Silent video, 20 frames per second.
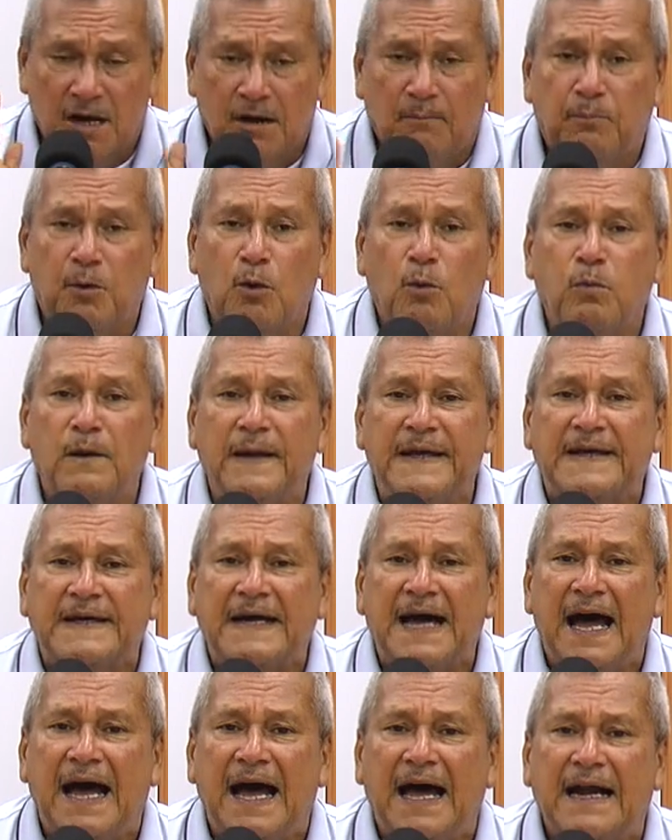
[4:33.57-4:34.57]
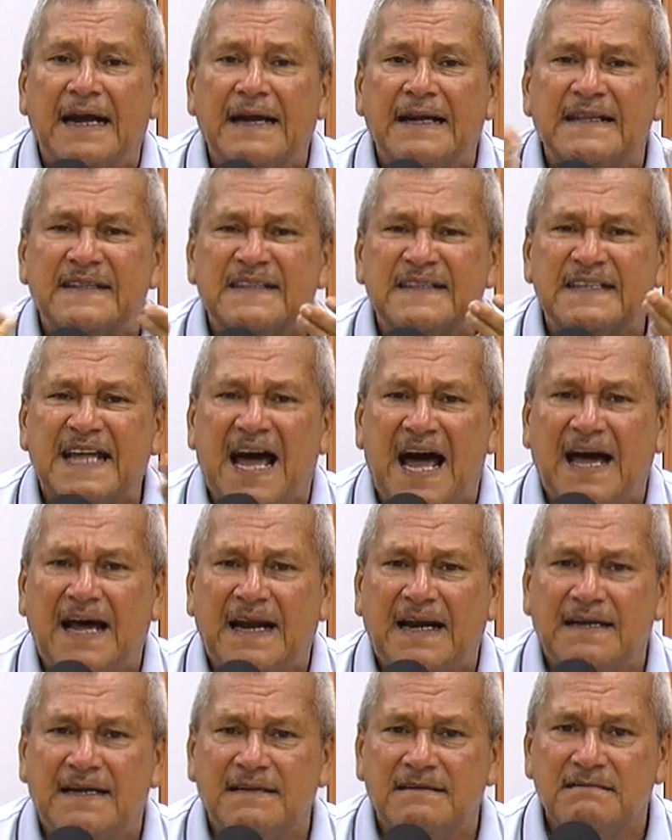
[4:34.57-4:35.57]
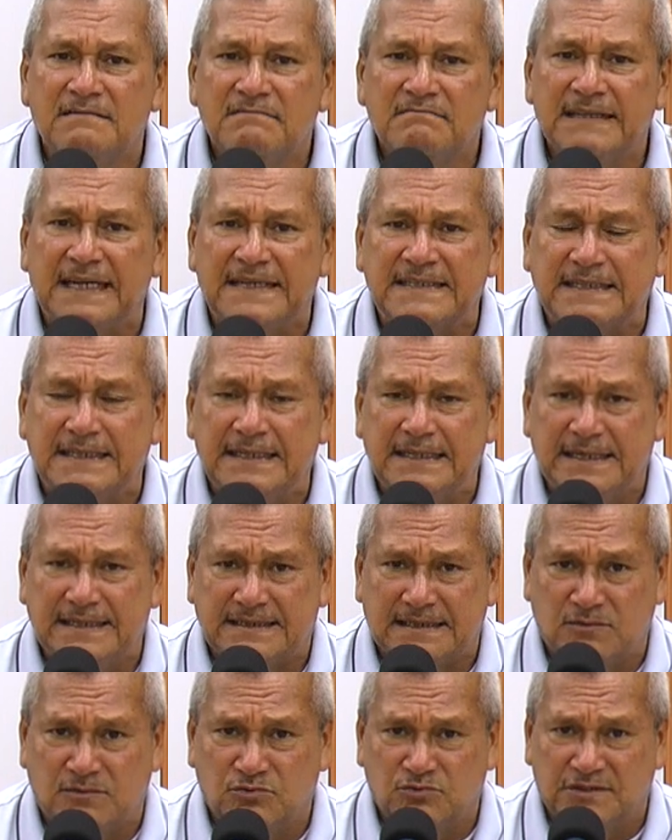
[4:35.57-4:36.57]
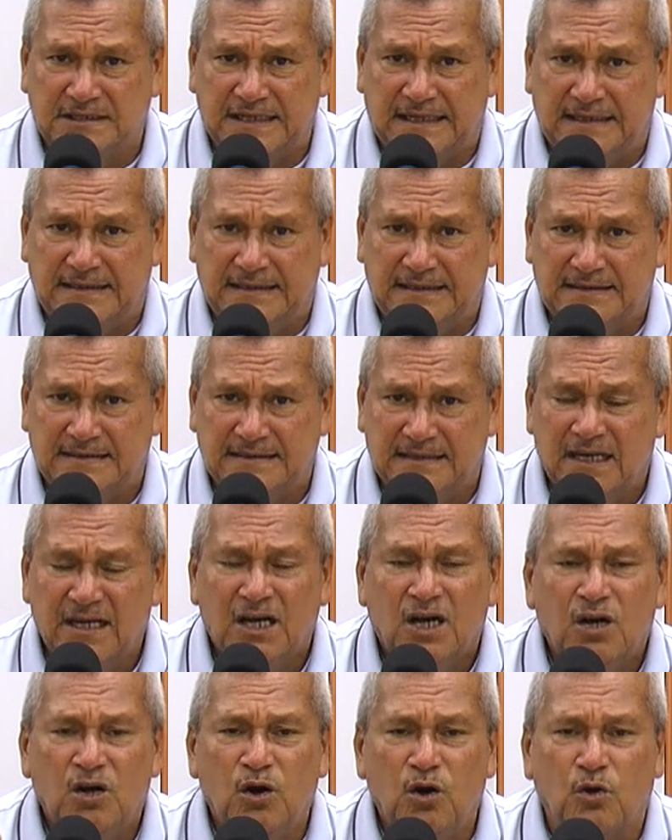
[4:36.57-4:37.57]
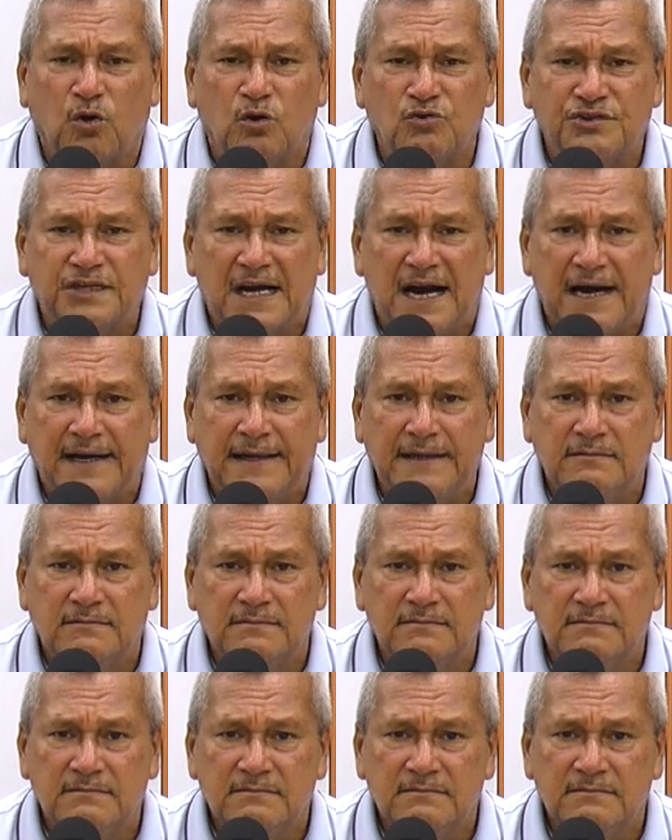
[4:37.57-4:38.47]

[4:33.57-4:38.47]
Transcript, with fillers: Publicar, dar, decirles a ustedes lo contrario.